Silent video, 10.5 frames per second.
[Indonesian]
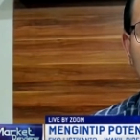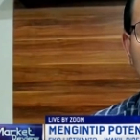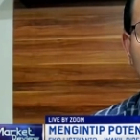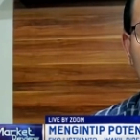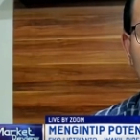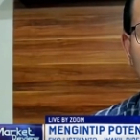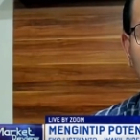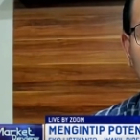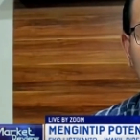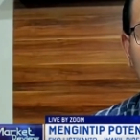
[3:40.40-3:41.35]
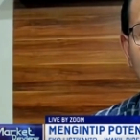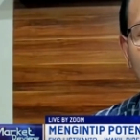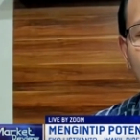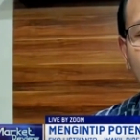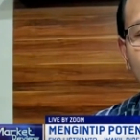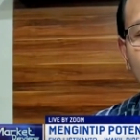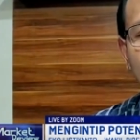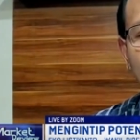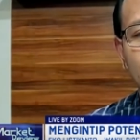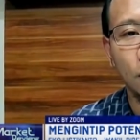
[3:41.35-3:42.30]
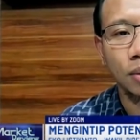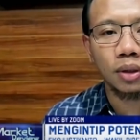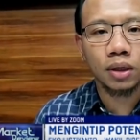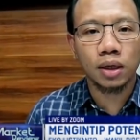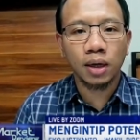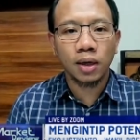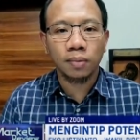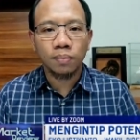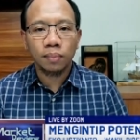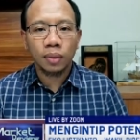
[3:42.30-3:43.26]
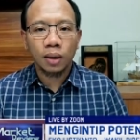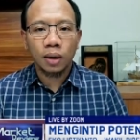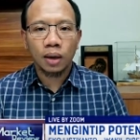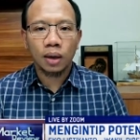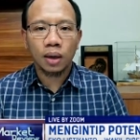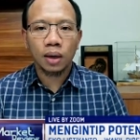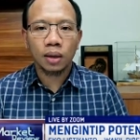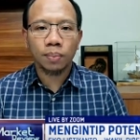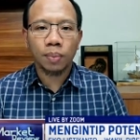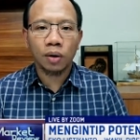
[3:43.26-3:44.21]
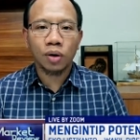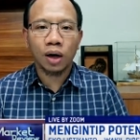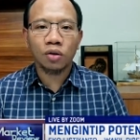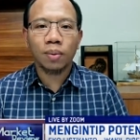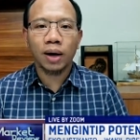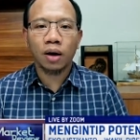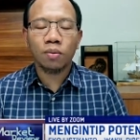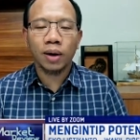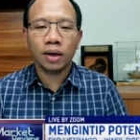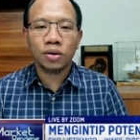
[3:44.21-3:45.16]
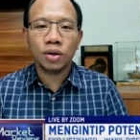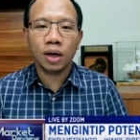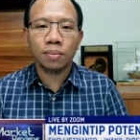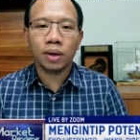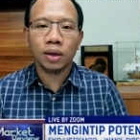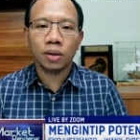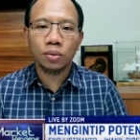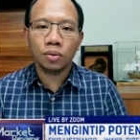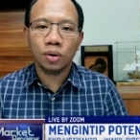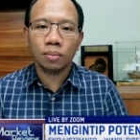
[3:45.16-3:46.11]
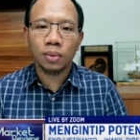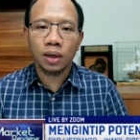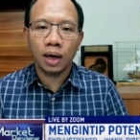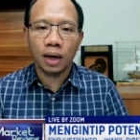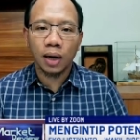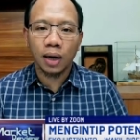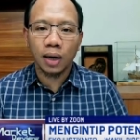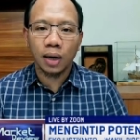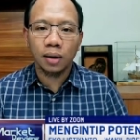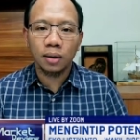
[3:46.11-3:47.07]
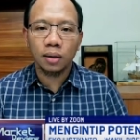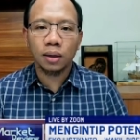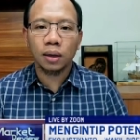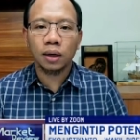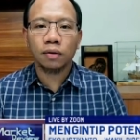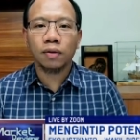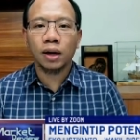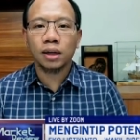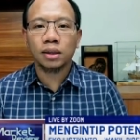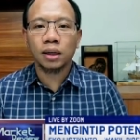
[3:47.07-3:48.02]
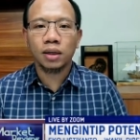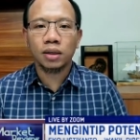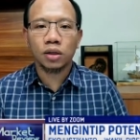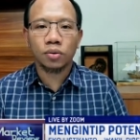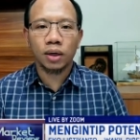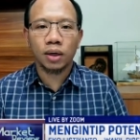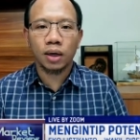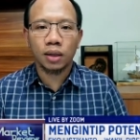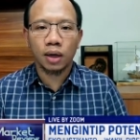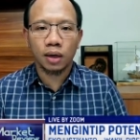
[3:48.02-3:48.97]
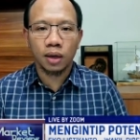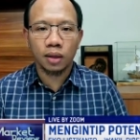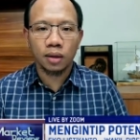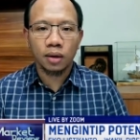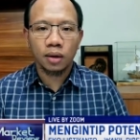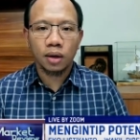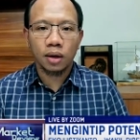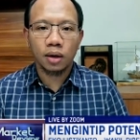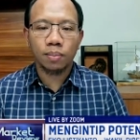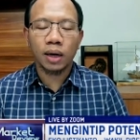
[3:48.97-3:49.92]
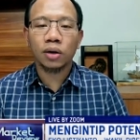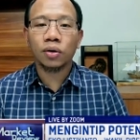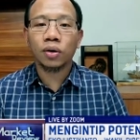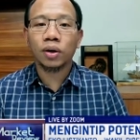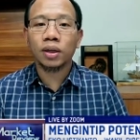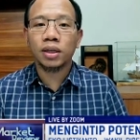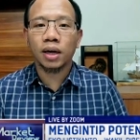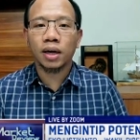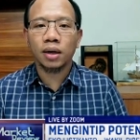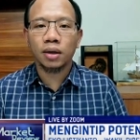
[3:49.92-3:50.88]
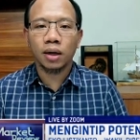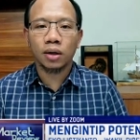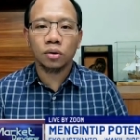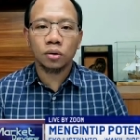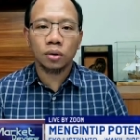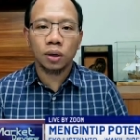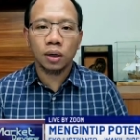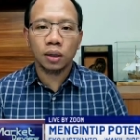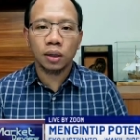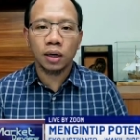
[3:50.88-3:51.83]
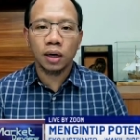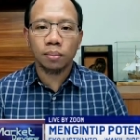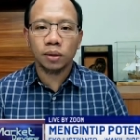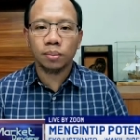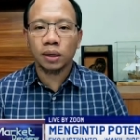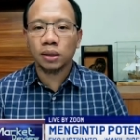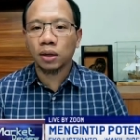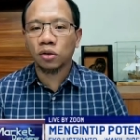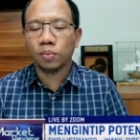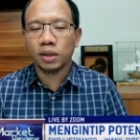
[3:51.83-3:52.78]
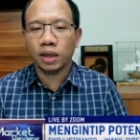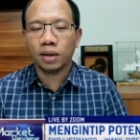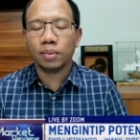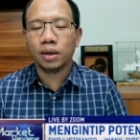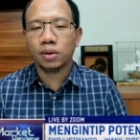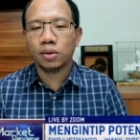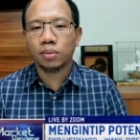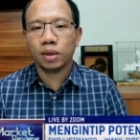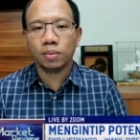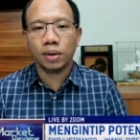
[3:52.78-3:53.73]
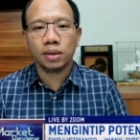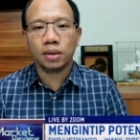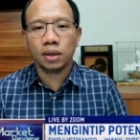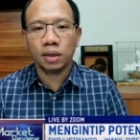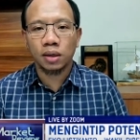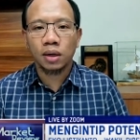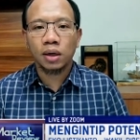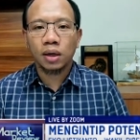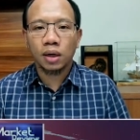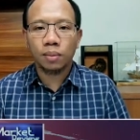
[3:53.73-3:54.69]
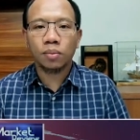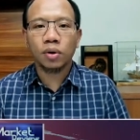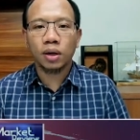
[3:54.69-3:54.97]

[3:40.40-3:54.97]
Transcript: lima setengah ya 5,51 sehingga uh, diperlukan upaya-upaya juga begitu untuk mengarahkan uh, inflasi ini sesuai dengan target Eh, Bank Indonesia ya yaitu eh, tiga plus minus satu persen begitu Mas Pras. Jadi okay.